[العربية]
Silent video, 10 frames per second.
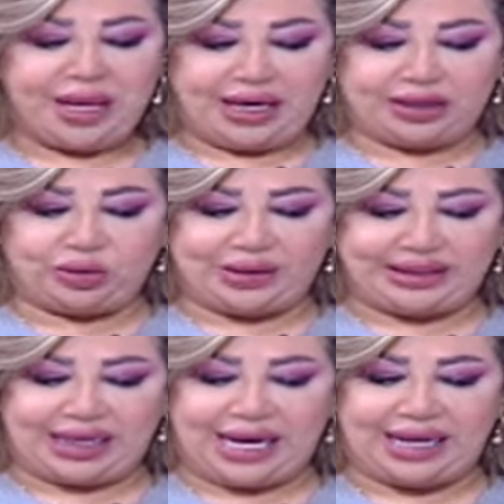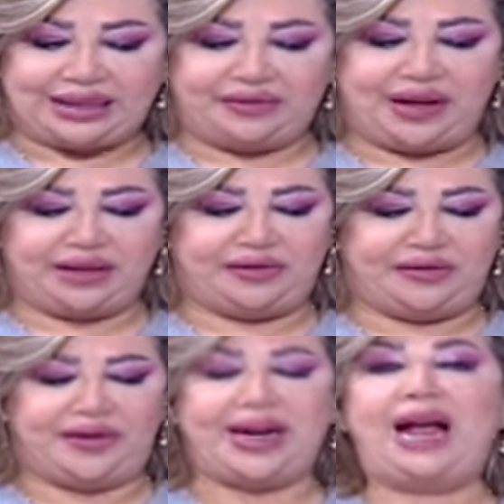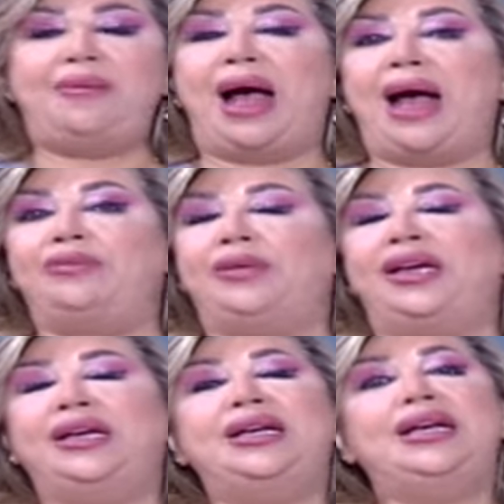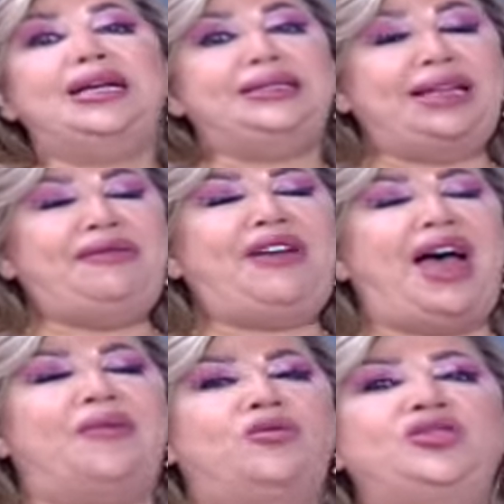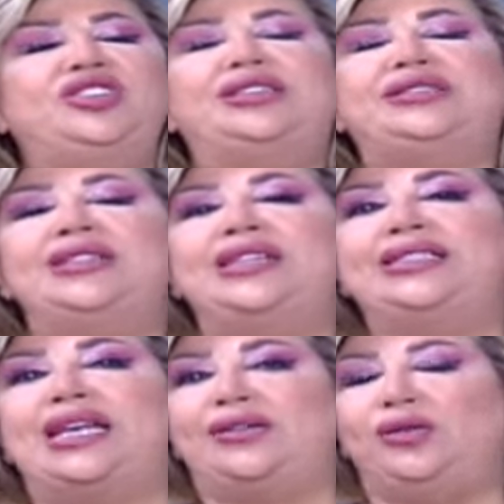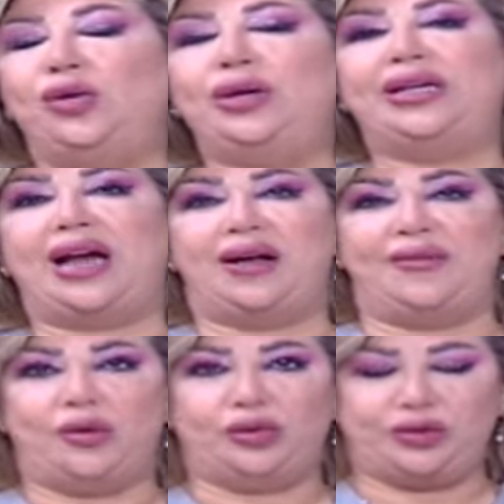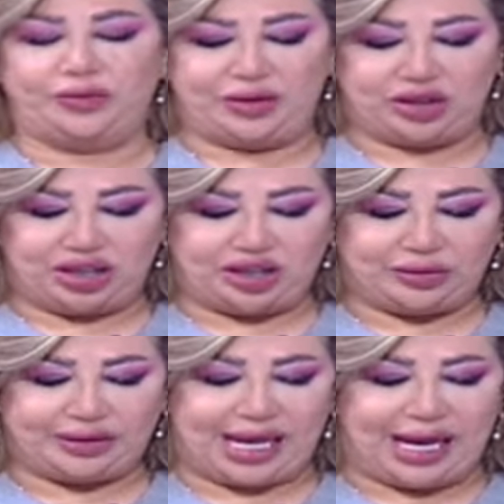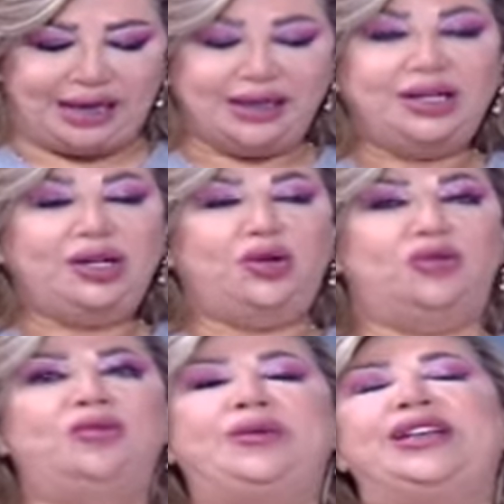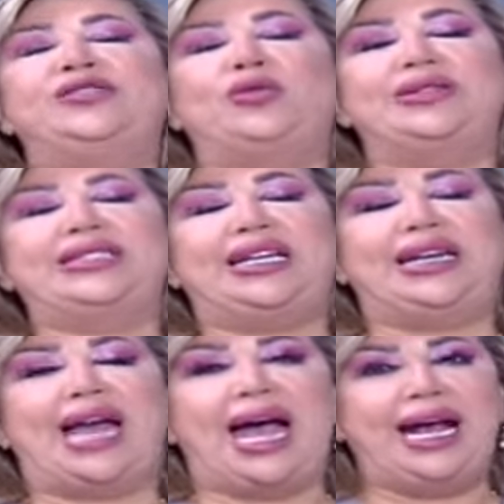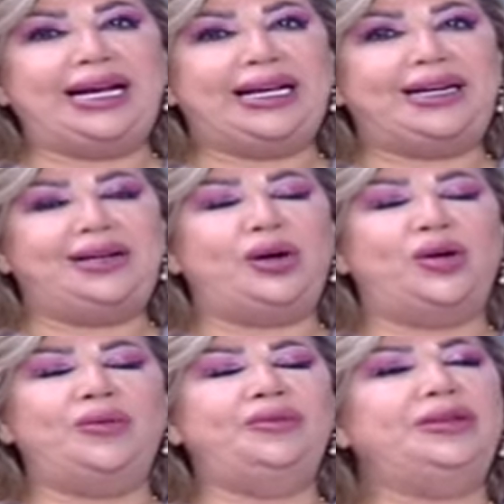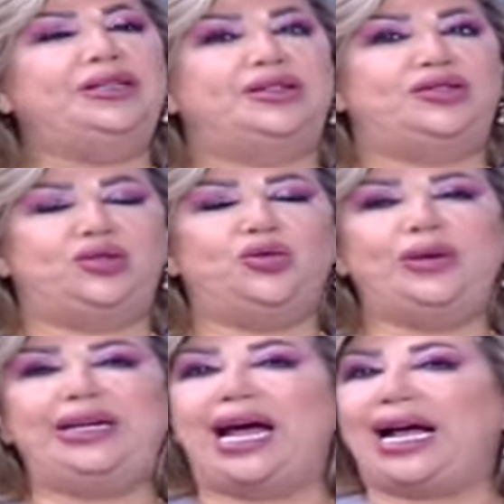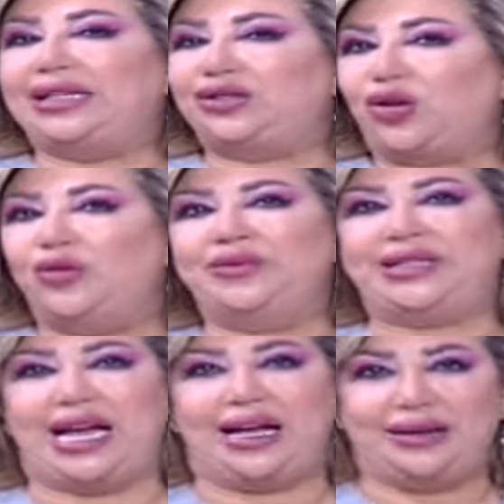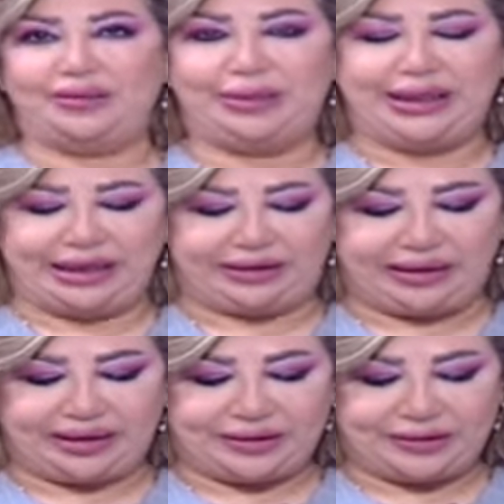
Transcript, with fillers: لتوصل لهدفك في فرح محبه تفهم وجهه النظر الاخرى مولود برج الجوزاء وممكن توصل لاخر اليوم تقول لقد قمت بالكثير